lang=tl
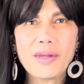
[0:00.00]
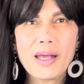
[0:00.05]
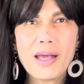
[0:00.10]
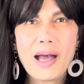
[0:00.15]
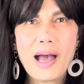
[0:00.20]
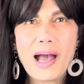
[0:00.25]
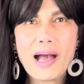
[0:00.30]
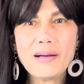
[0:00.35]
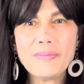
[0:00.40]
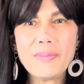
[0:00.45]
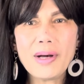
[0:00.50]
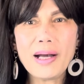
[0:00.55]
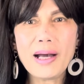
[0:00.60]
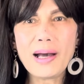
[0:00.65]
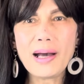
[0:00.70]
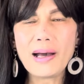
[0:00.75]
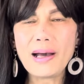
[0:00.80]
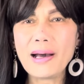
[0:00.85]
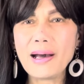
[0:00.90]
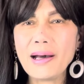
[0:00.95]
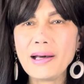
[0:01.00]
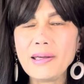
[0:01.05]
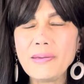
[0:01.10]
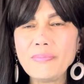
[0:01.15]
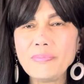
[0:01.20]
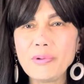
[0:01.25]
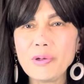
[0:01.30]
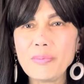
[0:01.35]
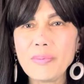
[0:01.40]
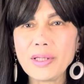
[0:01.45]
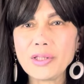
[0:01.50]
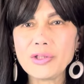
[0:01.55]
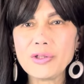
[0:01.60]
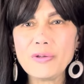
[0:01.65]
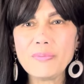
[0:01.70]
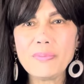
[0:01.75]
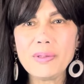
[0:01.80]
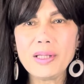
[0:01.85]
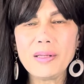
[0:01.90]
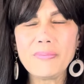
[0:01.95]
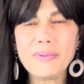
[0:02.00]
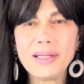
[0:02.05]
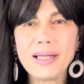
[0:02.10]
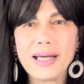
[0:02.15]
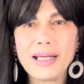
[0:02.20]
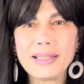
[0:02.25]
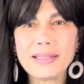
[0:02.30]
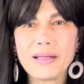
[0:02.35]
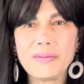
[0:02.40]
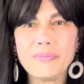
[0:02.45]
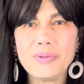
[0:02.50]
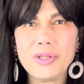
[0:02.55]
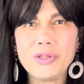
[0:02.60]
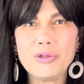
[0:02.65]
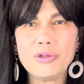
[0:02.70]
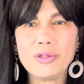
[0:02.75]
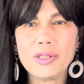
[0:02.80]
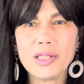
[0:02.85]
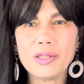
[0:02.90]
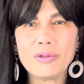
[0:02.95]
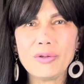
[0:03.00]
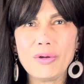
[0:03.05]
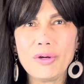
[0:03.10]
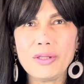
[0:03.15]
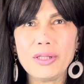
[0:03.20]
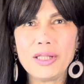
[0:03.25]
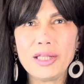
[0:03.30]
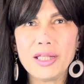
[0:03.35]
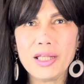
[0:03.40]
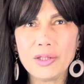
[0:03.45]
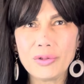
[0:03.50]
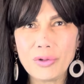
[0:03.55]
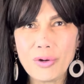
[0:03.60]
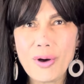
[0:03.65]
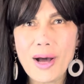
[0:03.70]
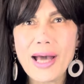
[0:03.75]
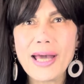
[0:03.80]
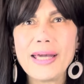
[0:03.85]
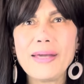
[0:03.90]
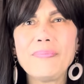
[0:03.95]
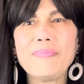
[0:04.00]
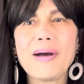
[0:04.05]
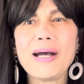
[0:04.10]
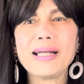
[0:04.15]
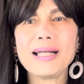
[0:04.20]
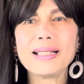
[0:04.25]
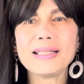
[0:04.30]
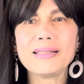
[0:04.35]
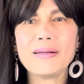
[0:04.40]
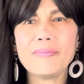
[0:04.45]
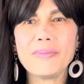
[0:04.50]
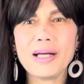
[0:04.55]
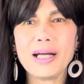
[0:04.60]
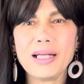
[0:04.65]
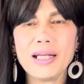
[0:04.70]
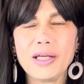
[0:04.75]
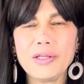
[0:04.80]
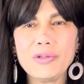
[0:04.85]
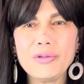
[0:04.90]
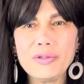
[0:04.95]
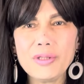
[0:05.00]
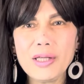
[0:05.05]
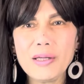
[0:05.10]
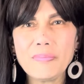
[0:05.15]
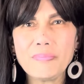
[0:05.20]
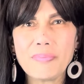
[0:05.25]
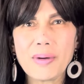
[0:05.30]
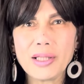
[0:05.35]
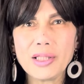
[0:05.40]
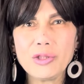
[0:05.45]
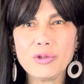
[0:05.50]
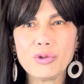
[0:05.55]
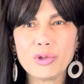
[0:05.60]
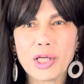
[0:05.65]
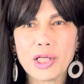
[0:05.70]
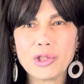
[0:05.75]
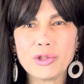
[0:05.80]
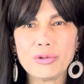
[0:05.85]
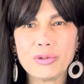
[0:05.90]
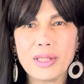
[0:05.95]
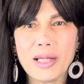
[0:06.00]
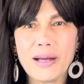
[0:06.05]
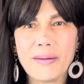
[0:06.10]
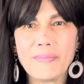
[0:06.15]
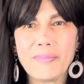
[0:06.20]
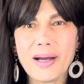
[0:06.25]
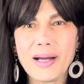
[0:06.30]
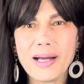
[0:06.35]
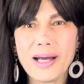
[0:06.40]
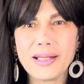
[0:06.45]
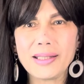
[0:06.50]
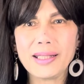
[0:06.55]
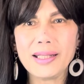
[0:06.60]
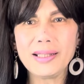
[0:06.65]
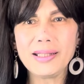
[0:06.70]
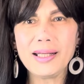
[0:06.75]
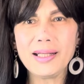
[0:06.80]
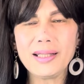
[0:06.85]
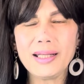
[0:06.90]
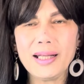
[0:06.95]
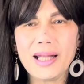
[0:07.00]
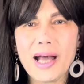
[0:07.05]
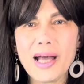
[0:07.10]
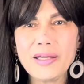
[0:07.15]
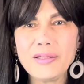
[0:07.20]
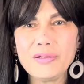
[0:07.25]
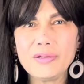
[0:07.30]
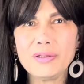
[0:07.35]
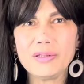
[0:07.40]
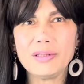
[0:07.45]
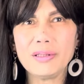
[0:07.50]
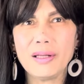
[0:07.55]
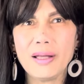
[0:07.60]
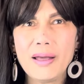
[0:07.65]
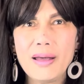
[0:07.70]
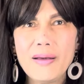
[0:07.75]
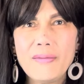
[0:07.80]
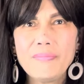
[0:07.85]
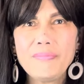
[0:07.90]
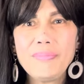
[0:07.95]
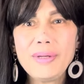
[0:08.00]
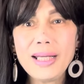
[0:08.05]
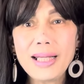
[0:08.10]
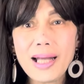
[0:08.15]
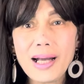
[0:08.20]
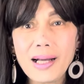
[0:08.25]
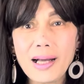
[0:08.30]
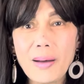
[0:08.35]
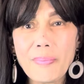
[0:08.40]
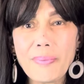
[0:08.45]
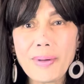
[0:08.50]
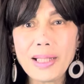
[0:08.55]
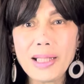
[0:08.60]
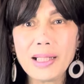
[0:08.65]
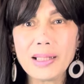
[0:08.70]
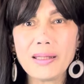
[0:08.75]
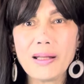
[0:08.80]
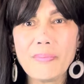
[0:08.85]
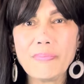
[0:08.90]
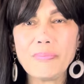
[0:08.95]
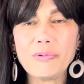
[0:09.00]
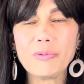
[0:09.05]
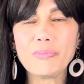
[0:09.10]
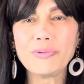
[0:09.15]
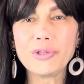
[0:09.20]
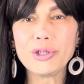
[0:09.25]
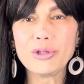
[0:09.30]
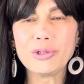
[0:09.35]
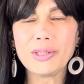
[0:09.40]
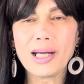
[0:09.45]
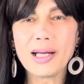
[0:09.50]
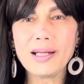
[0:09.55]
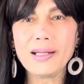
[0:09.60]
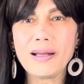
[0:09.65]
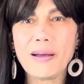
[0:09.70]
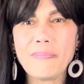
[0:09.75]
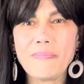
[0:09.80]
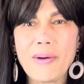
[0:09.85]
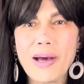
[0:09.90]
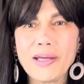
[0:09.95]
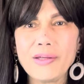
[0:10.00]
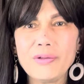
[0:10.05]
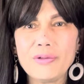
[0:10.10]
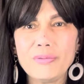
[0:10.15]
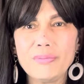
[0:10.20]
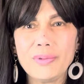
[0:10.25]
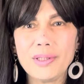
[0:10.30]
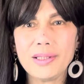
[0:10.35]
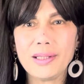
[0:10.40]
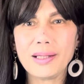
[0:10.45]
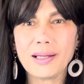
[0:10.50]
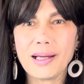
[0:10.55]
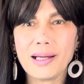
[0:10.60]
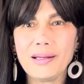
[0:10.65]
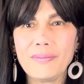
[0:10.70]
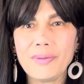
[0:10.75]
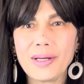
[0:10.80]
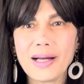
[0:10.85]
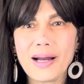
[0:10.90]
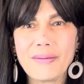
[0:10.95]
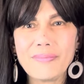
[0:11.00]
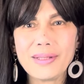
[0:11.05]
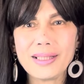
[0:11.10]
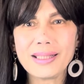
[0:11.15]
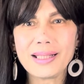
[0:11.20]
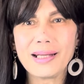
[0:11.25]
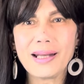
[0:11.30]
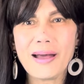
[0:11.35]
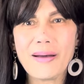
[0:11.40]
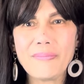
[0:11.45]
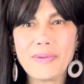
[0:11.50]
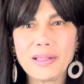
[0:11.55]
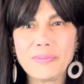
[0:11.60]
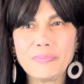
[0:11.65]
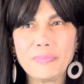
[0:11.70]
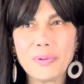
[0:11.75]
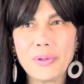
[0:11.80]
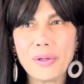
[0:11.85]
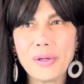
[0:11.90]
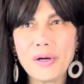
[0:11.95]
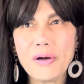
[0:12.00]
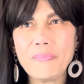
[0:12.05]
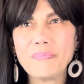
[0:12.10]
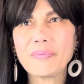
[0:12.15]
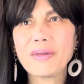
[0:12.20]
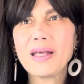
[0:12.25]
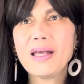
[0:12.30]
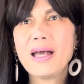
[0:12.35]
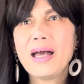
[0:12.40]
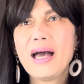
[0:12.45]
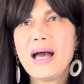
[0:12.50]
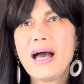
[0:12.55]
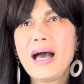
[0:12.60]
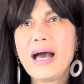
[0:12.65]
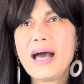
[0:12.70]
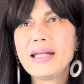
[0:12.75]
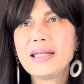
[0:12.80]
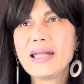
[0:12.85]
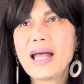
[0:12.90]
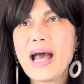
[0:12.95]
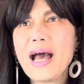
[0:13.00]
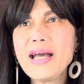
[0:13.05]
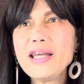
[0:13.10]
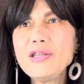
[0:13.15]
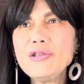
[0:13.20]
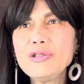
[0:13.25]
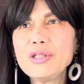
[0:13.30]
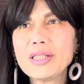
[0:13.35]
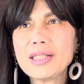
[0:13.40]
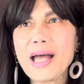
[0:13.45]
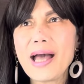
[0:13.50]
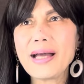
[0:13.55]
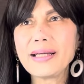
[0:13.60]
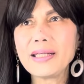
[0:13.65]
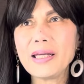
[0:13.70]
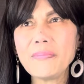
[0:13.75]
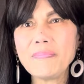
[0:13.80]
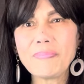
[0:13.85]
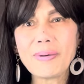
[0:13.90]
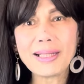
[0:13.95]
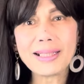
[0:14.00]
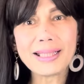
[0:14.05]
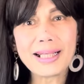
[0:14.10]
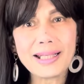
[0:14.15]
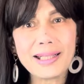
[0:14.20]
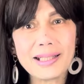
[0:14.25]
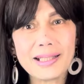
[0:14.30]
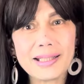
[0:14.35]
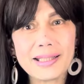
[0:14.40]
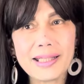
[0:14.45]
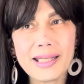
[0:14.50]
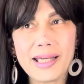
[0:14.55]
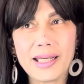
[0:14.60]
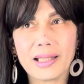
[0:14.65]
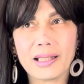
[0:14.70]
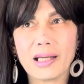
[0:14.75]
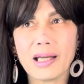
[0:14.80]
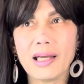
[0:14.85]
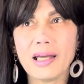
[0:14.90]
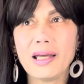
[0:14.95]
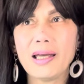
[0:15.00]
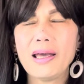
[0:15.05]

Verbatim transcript: ang mga impormasyong binibigay sa video nito, nito ay para sa mga layuning pang-edukasyon lamang at hindi nilayon bilang kapalit ng profesional na payong medical. Maraming salamat po. At ayon sa aking pagsaliksik,